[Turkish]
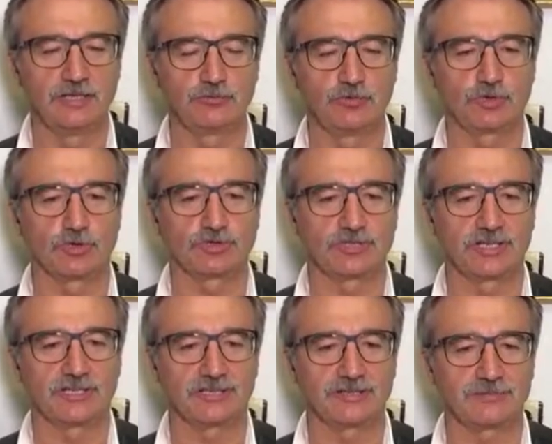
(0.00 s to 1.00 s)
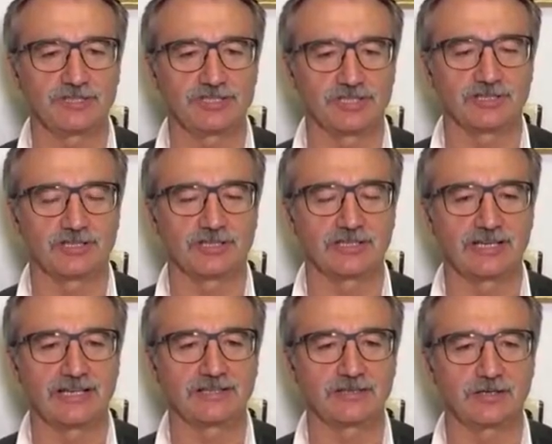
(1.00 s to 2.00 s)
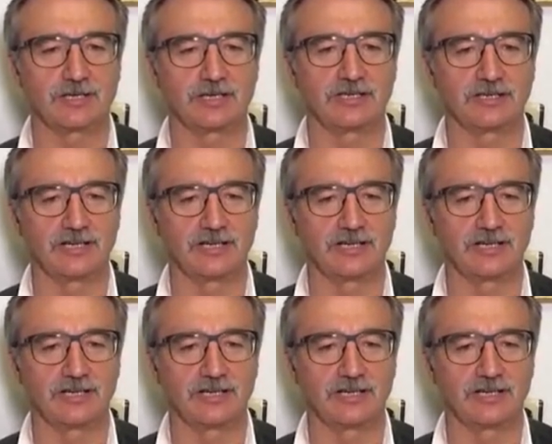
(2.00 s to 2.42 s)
Bu gösteri için gelen e,